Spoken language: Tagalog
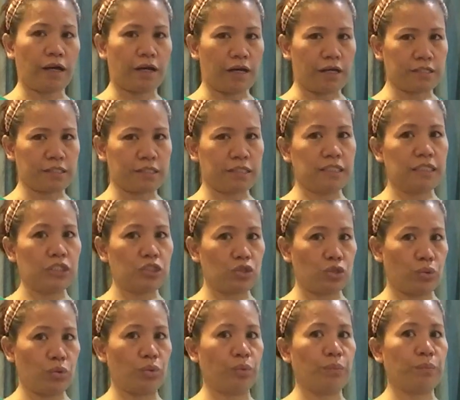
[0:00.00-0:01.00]
Kasi
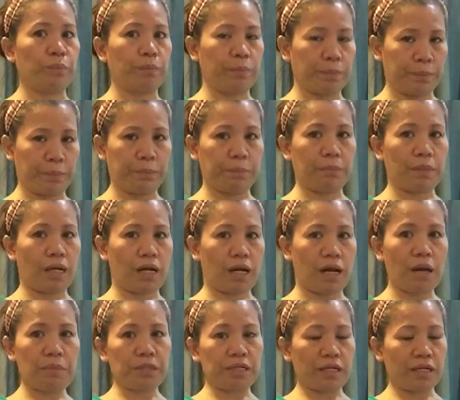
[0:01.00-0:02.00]
dito,
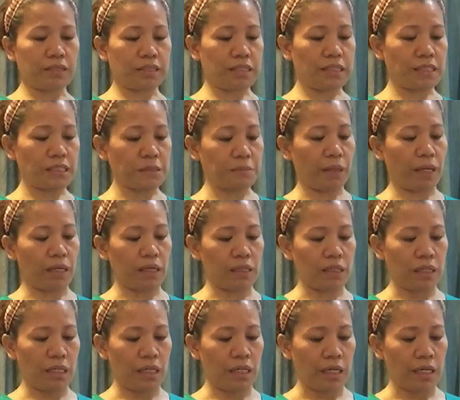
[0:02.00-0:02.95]
marami ng display.